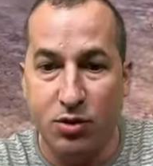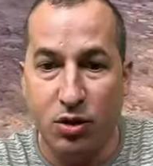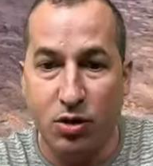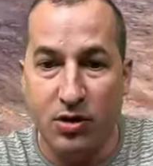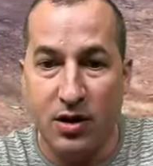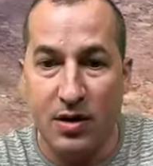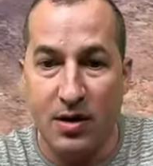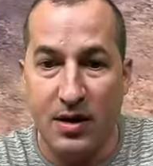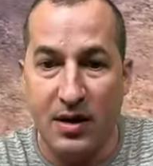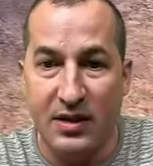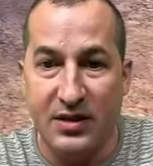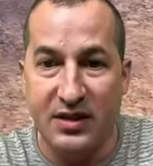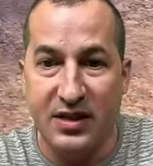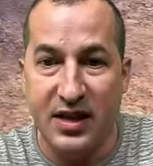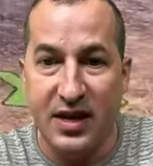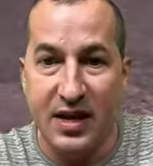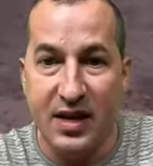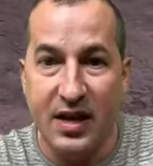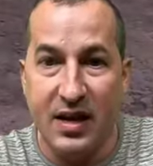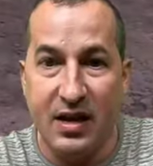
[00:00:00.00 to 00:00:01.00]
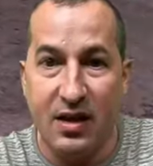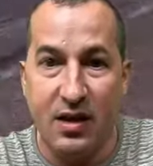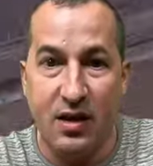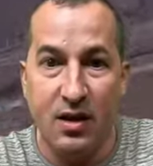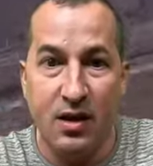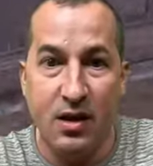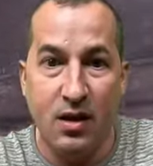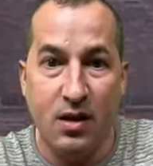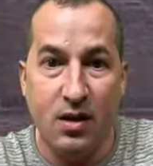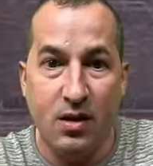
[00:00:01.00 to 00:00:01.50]
otra al E100.
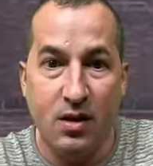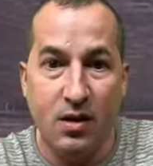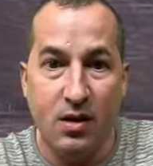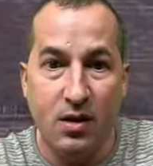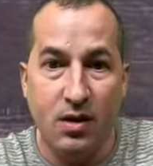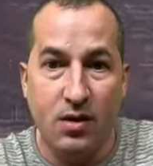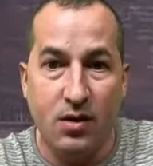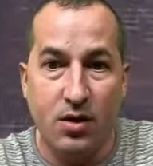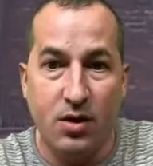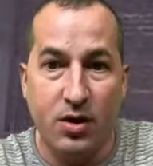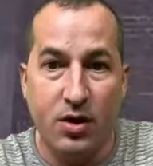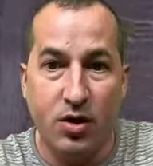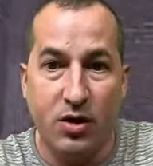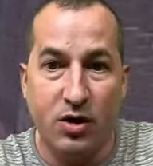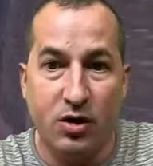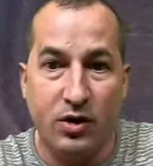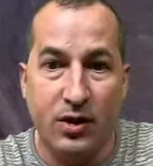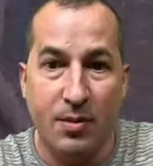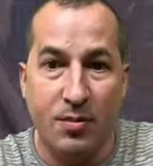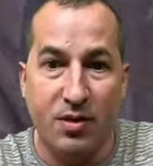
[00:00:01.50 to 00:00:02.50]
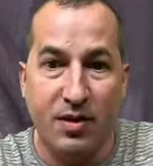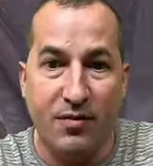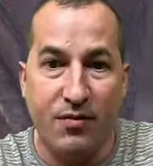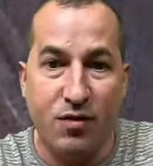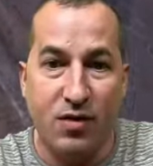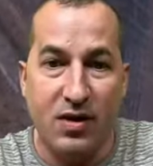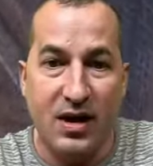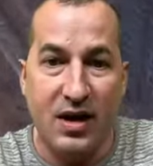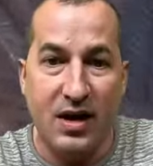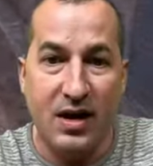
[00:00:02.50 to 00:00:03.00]
Yo creo que nos tenemos que
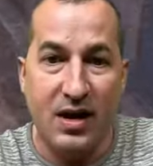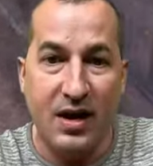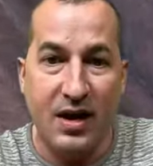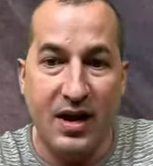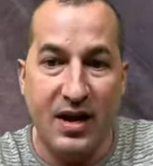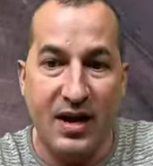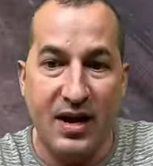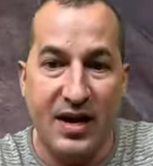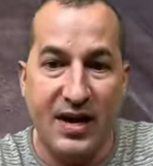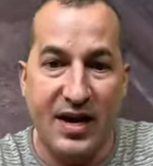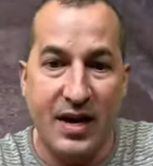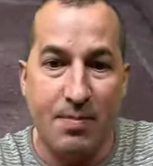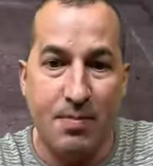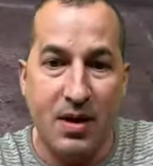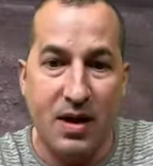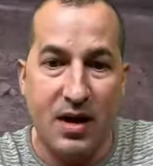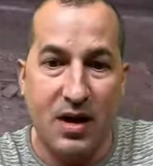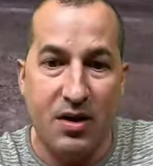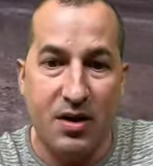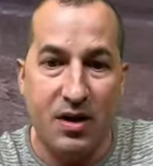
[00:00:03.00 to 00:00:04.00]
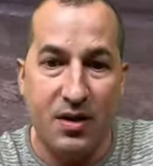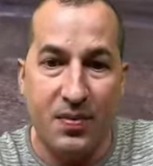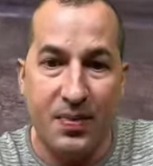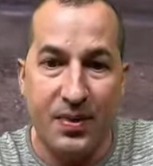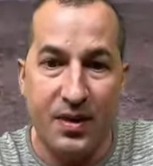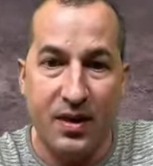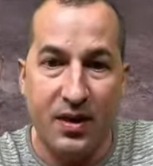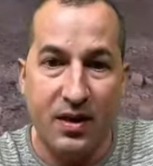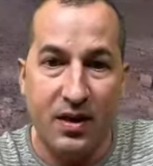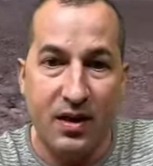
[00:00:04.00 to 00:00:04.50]
enfocar en el Cramban ahora.
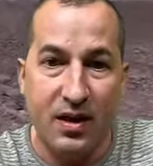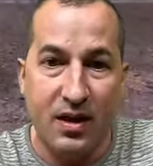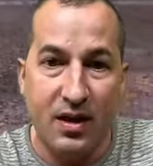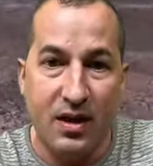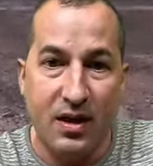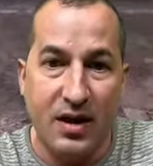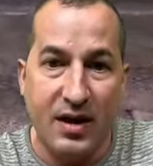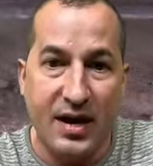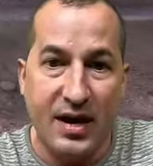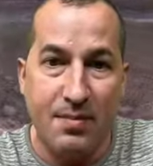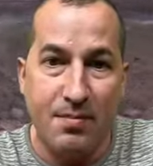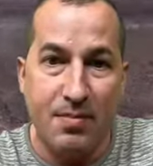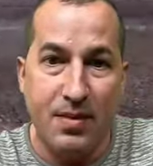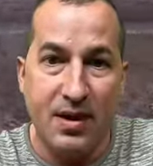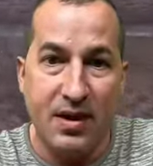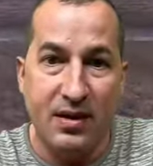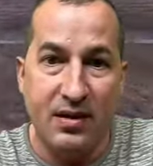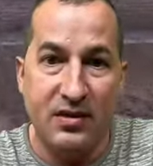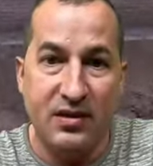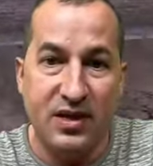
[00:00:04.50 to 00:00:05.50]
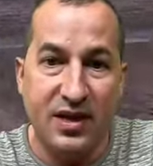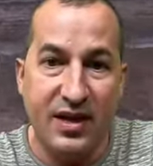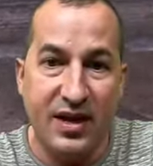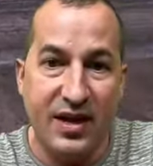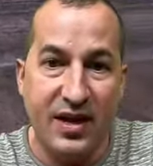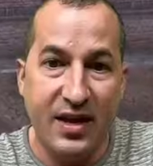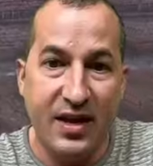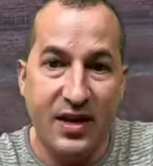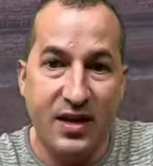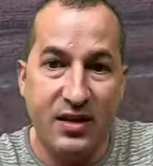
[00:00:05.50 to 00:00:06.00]
Cramban
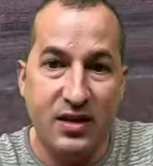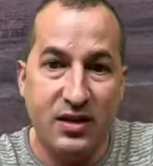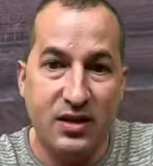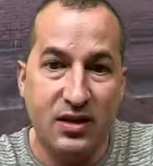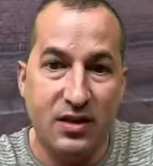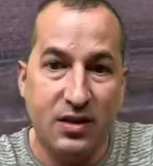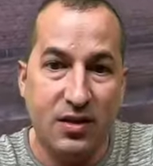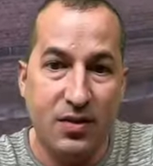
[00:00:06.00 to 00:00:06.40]
3,